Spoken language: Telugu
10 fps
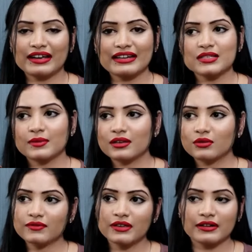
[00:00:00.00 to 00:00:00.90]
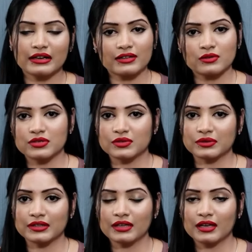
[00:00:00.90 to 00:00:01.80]
వైరస్ వల్ల కూడా ఫీవర్ అనేది
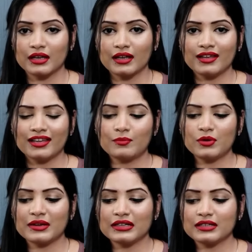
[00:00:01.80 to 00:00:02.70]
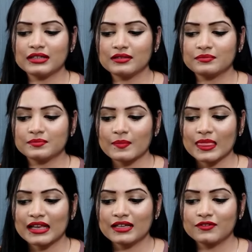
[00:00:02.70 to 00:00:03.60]
వస్తుంది ఇప్పుడు మనకి
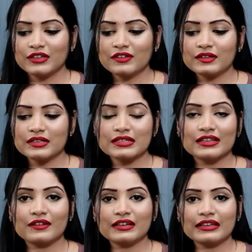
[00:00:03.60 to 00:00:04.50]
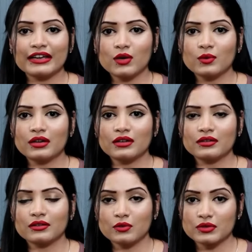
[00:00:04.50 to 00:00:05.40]
ఫీవర్స్ ఇవన్నీ ఎక్కువ
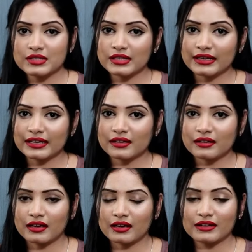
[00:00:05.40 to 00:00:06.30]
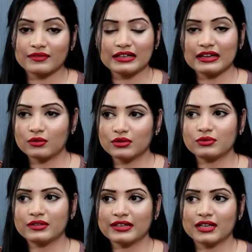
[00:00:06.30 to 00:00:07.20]
వస్తాయి ఇవన్నీ అవుతూ
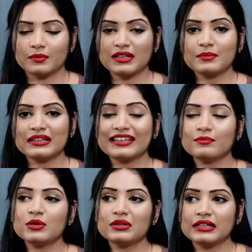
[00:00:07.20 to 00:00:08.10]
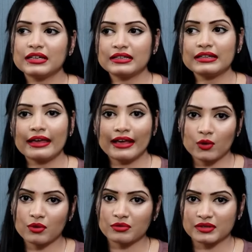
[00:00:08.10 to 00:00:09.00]
ఉంటాయి కాబట్టి మనకి ఇమ్యూనిటీ అనేది
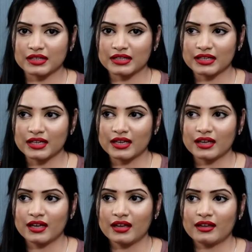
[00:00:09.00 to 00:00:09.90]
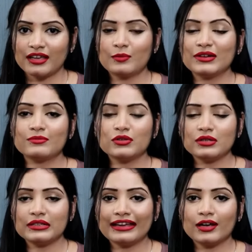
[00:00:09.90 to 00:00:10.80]
ఎక్కువ ఉండాలి ఇప్పుడు
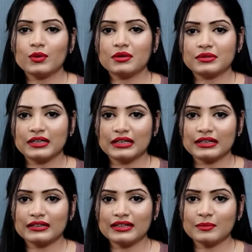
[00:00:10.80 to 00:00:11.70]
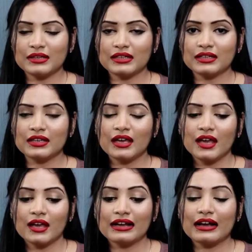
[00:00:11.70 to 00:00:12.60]
ఇమ్యూనిటీ ఎక్కువ ఉండాలి అంటే మనకి
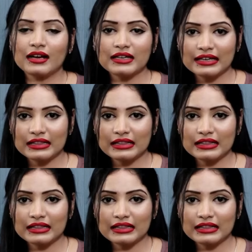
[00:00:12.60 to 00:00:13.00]
గట్